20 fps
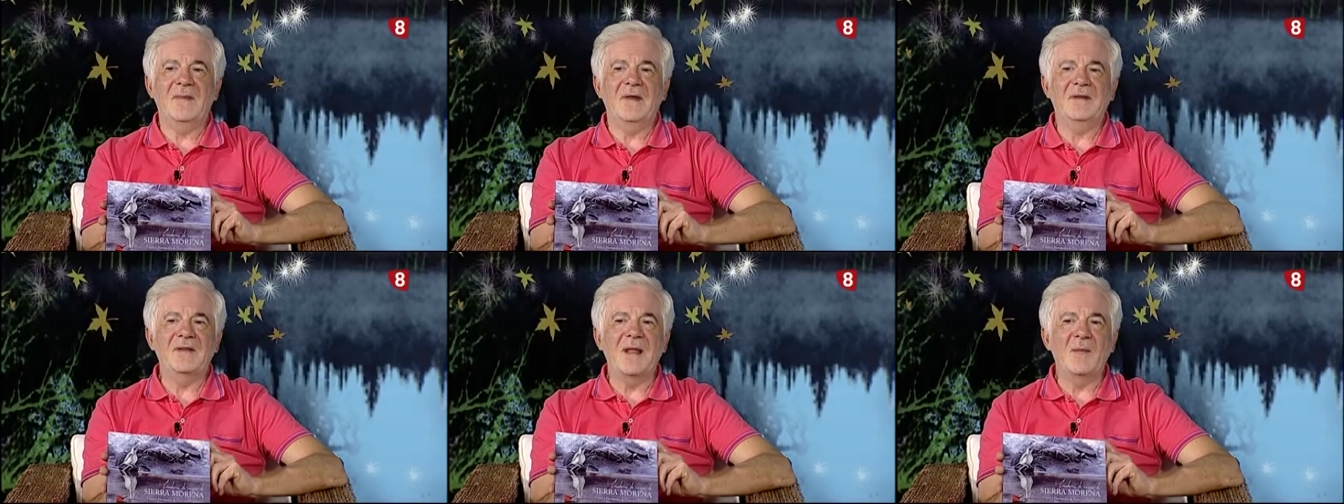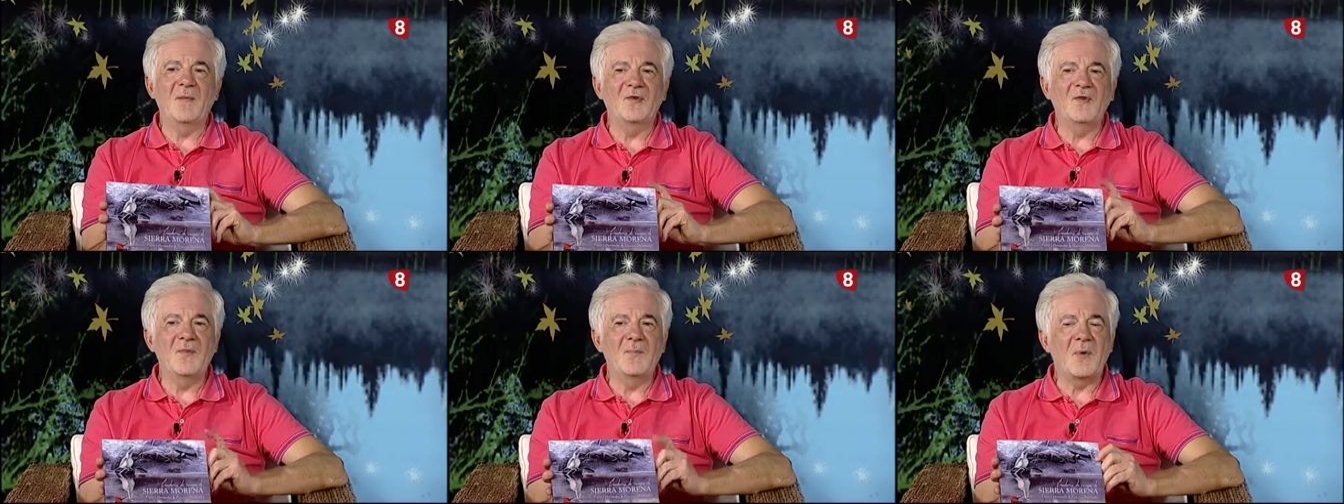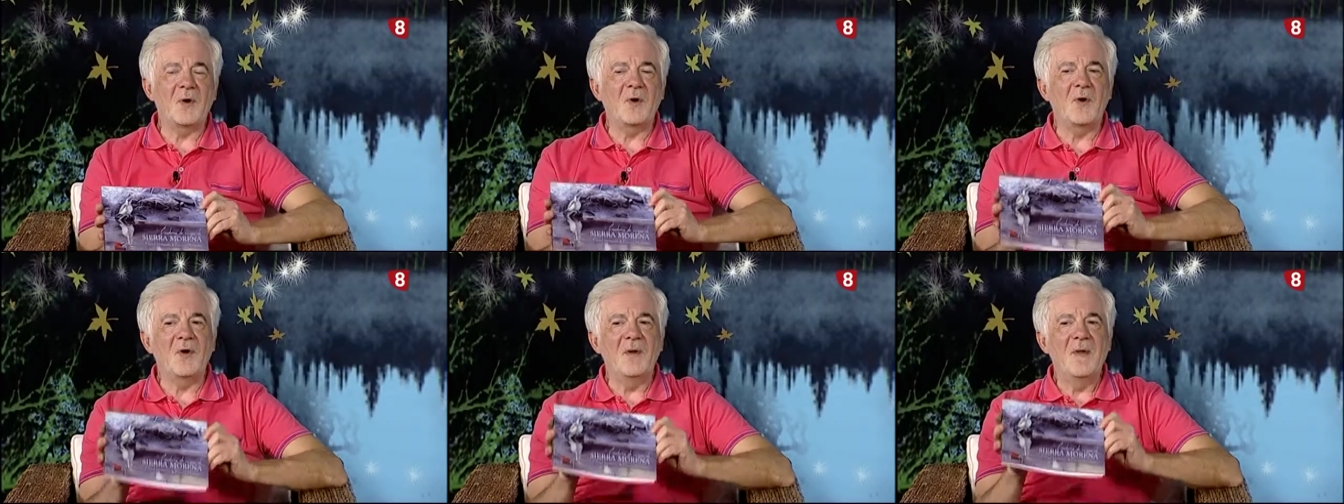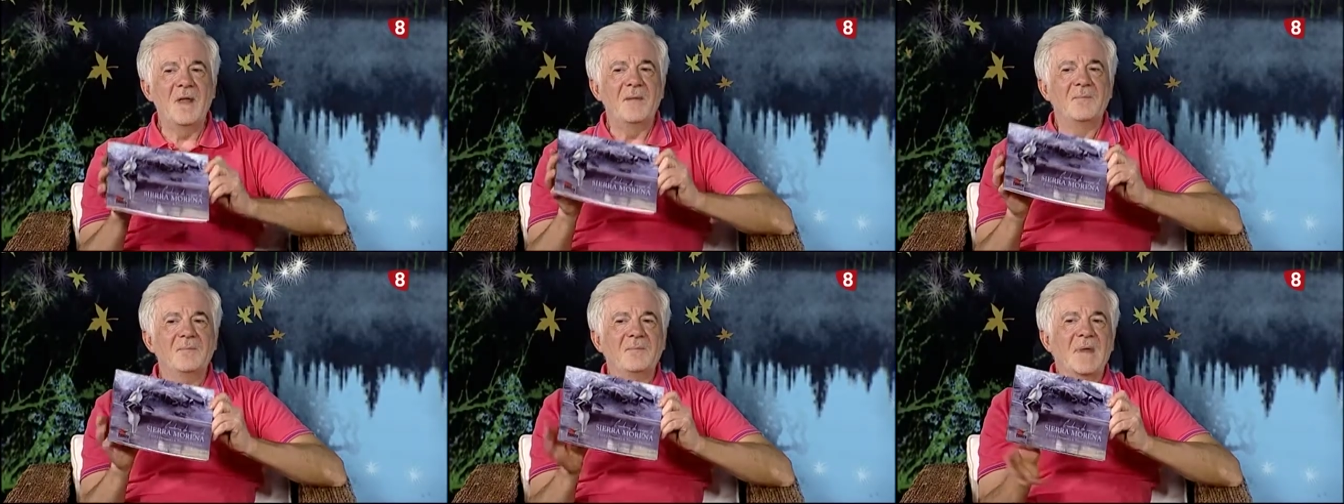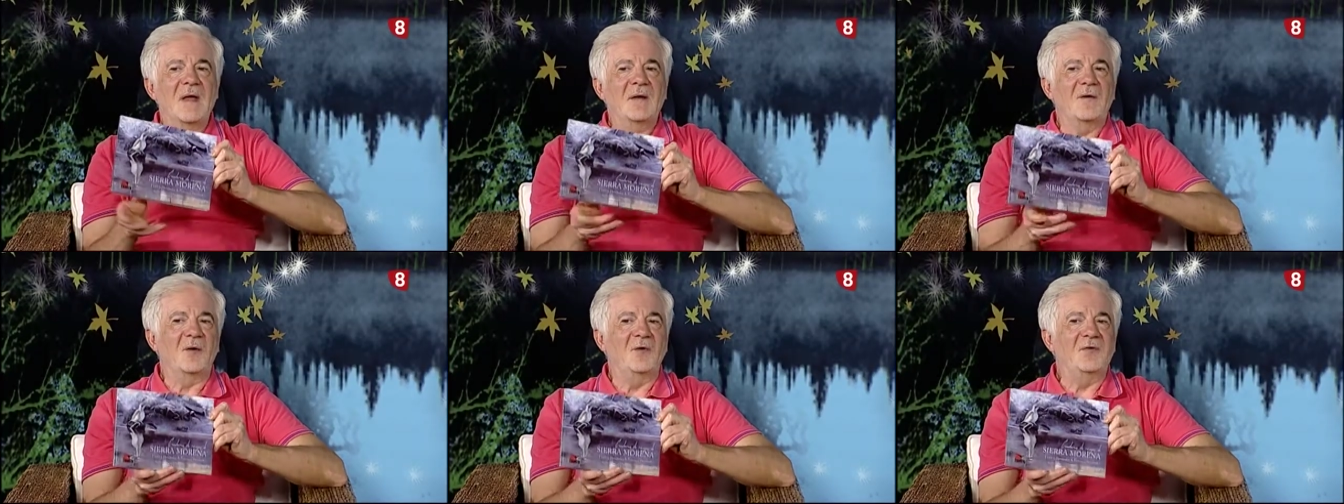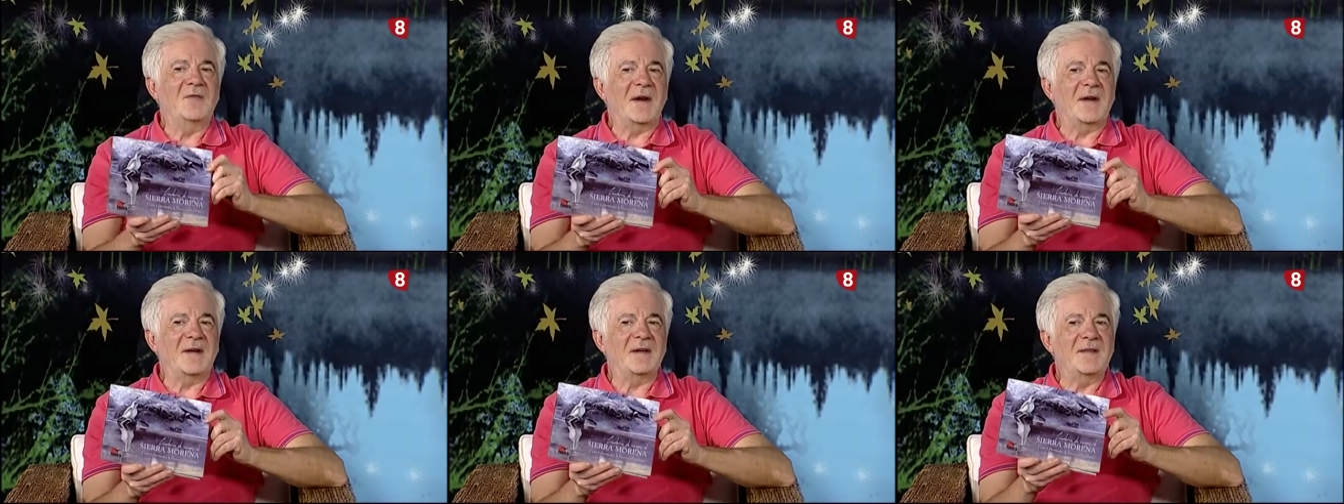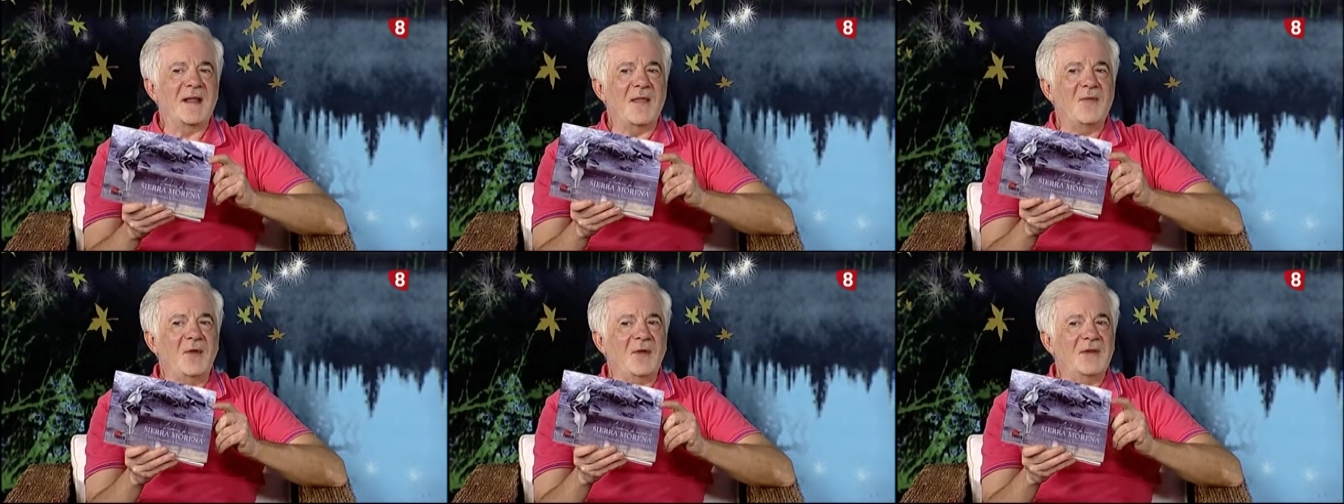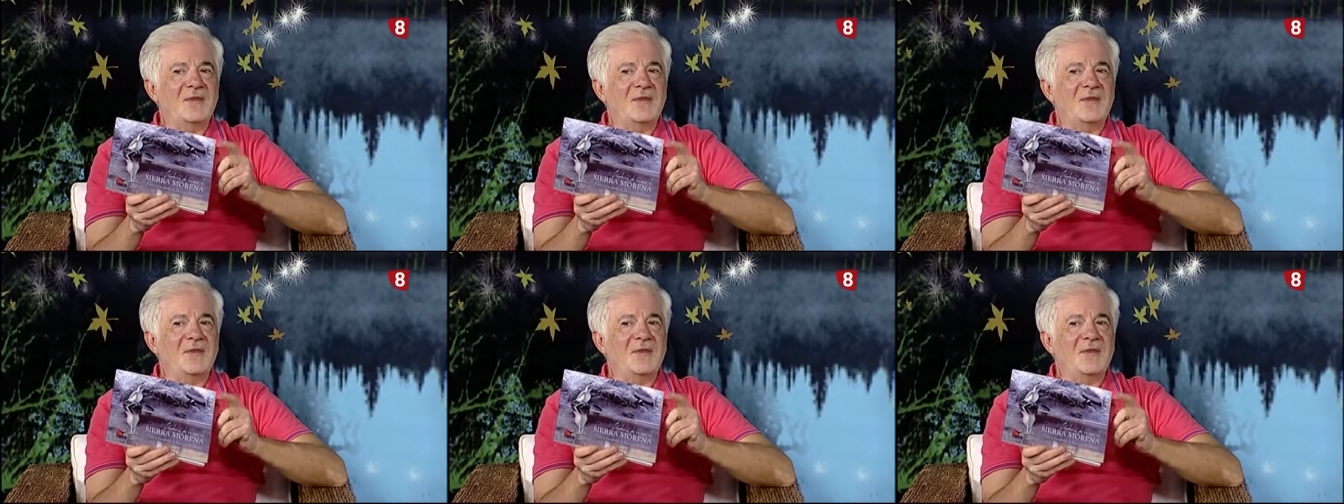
estamos un poco contrarrestando,